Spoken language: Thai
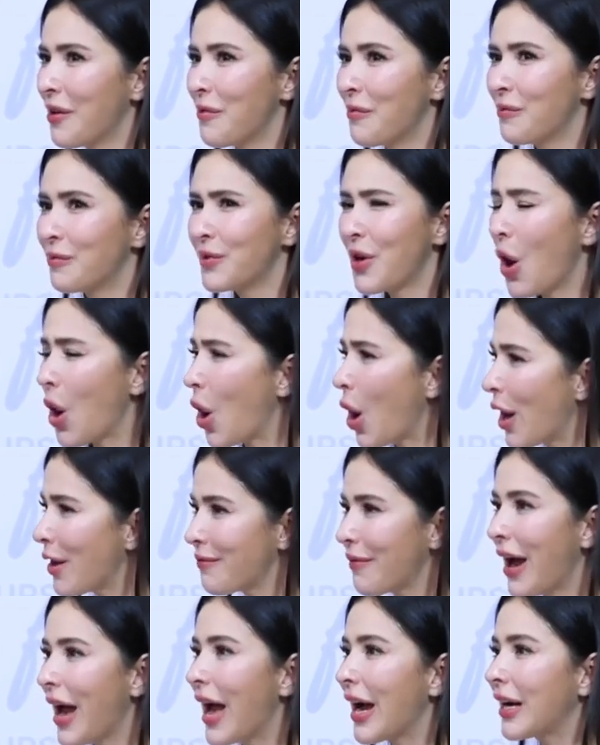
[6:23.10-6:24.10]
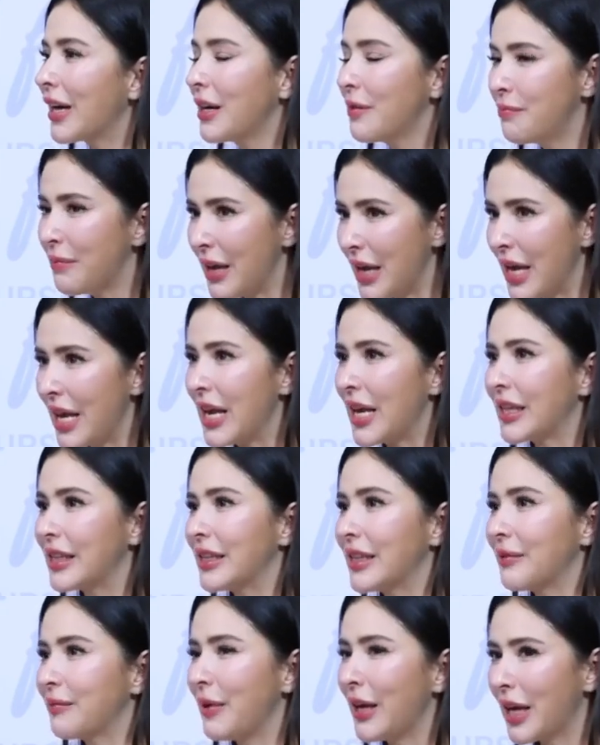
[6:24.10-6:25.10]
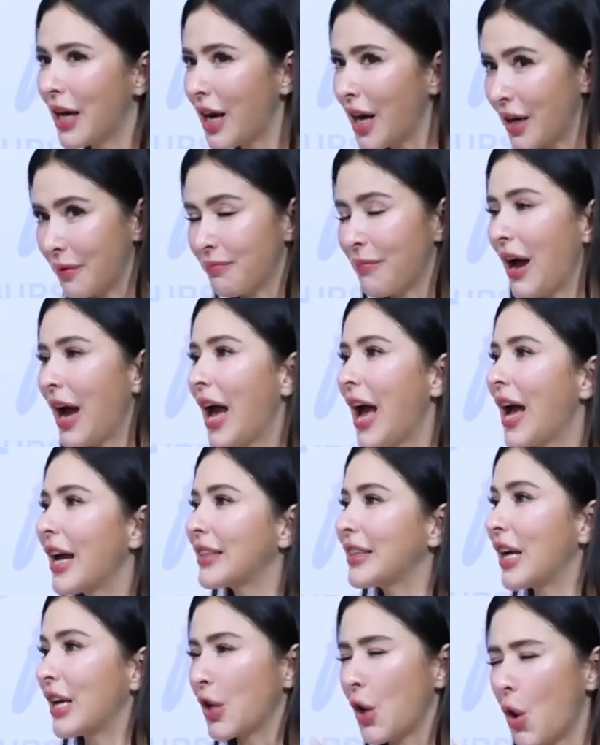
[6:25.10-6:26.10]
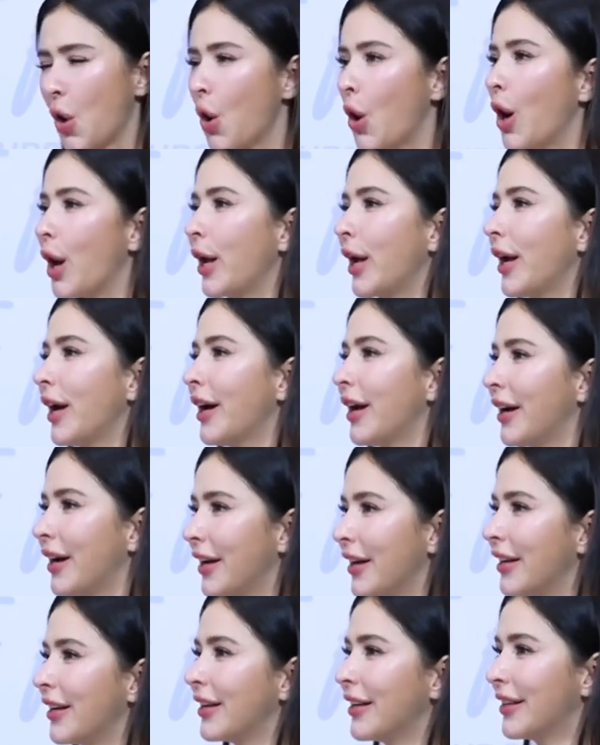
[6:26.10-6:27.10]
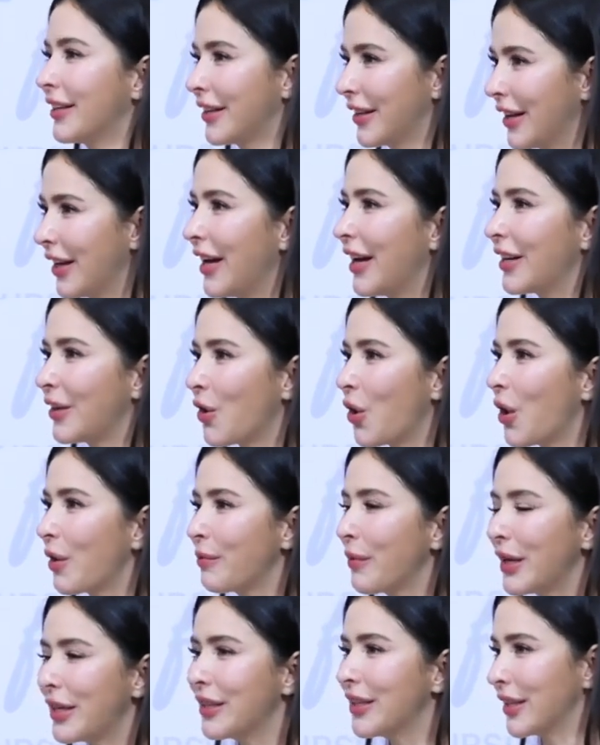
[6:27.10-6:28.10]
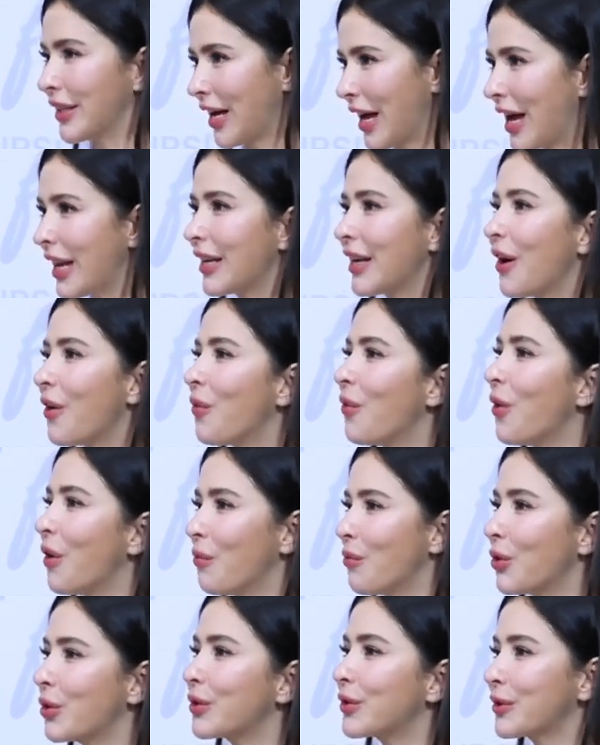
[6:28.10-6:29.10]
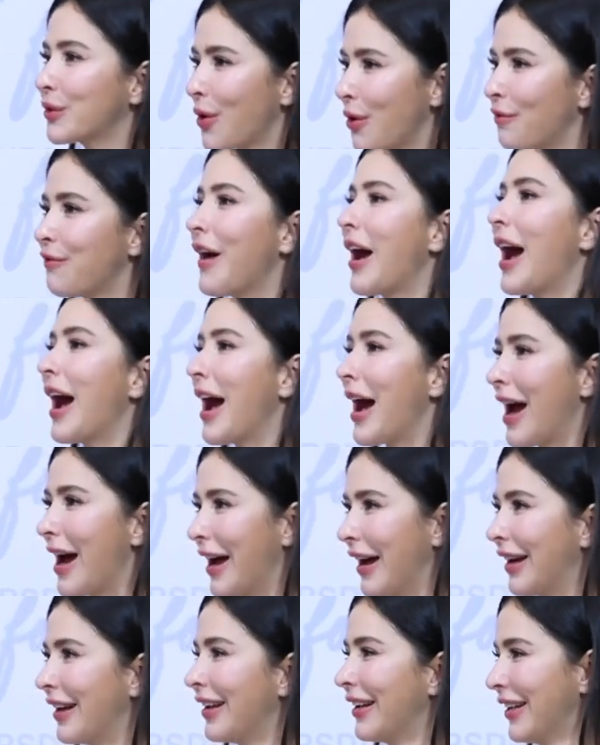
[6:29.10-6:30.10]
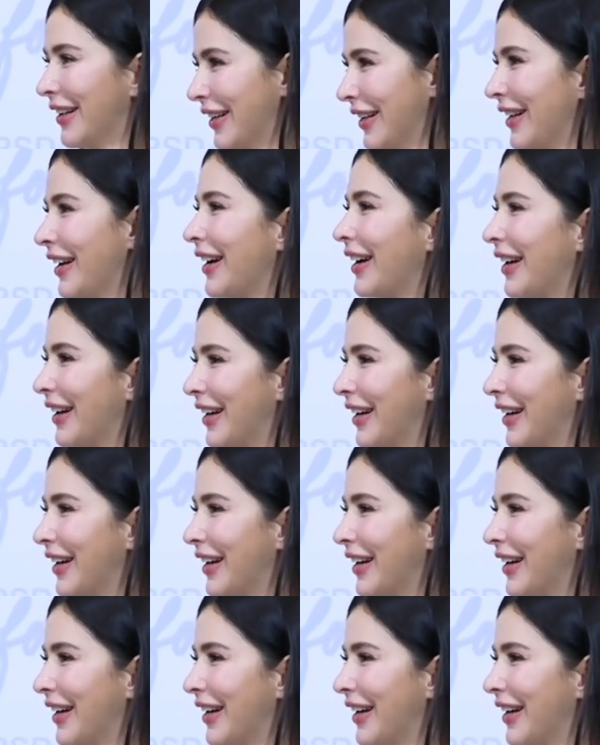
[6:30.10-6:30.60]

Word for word: น้อยมากคือมีมีเขินบ้างแต่น้อยค่ะค่ะน้อยไม่ถึงขั้นเอาหัวมุดโซฟาค่ะ